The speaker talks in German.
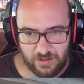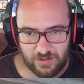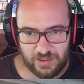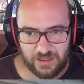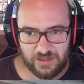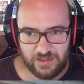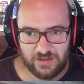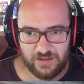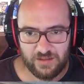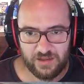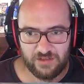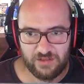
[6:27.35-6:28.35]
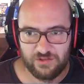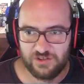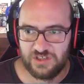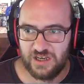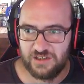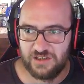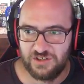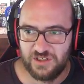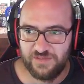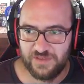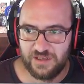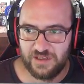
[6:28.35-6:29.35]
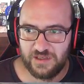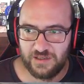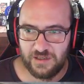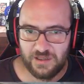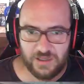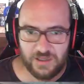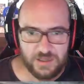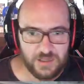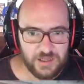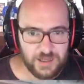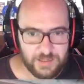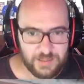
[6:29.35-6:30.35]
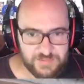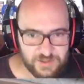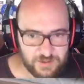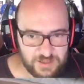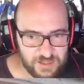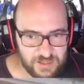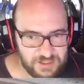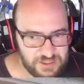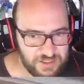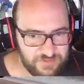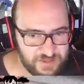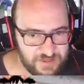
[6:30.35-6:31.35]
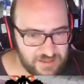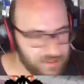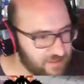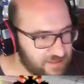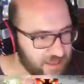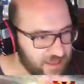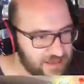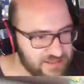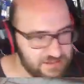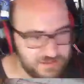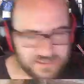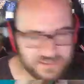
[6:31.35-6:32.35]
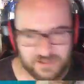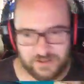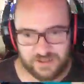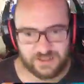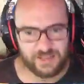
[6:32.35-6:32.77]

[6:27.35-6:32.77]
Okay, sind natürlich keine Stiefel drin. Gibt auch noch Krini-Stiefel. Das ist alles so ein Zeug.